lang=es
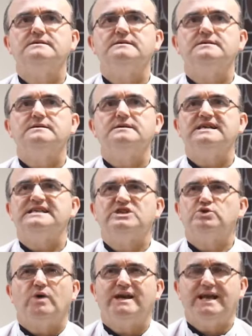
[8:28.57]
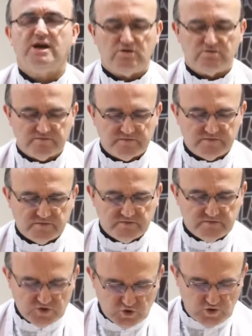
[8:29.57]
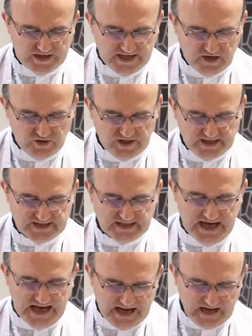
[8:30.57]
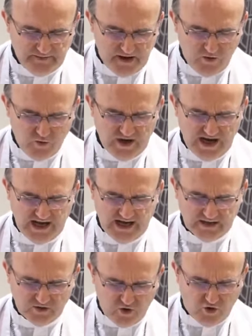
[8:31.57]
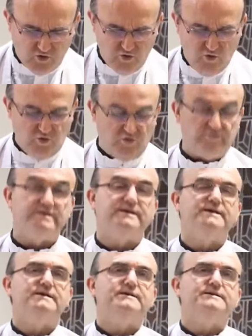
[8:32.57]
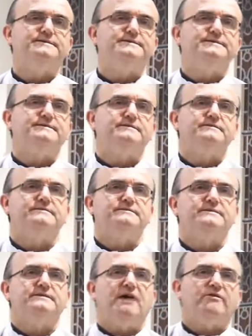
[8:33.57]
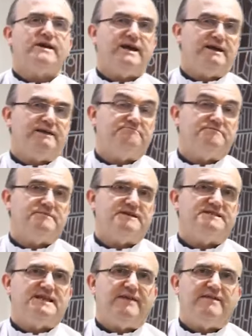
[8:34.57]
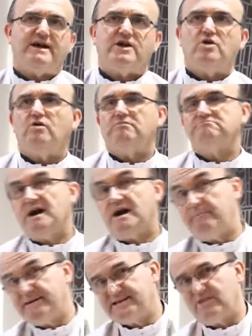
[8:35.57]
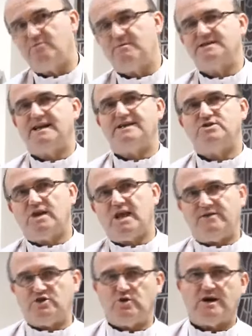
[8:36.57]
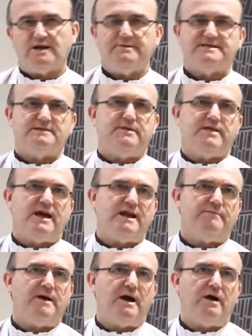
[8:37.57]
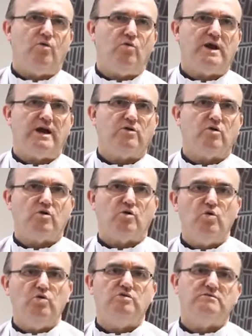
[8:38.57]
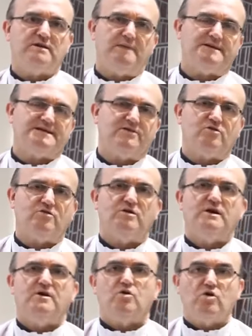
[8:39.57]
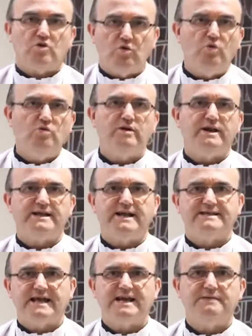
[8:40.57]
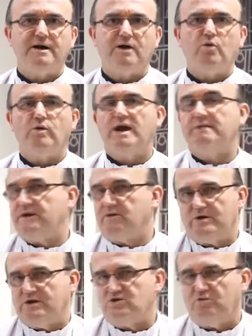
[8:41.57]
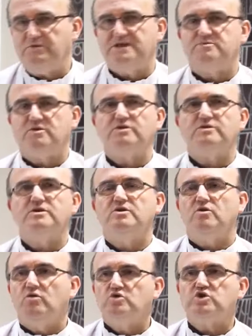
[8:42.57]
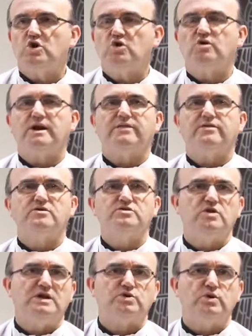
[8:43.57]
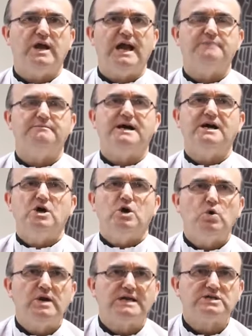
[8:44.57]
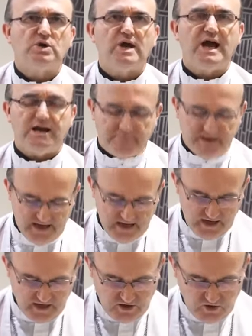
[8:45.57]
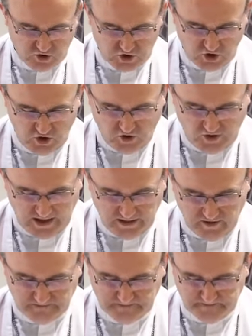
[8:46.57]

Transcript: Ese es su anhelo. Su anhelo es anima una et cor unum aunque este adagio ha pasado más a la historia, ha dicho al revés, en vez de anima una y cor unum, ha pasado cor unum et anima una, pero bueno, es lo mismo, ¿no? Un solo corazón y una sola alma, una sola alma y un solo corazón.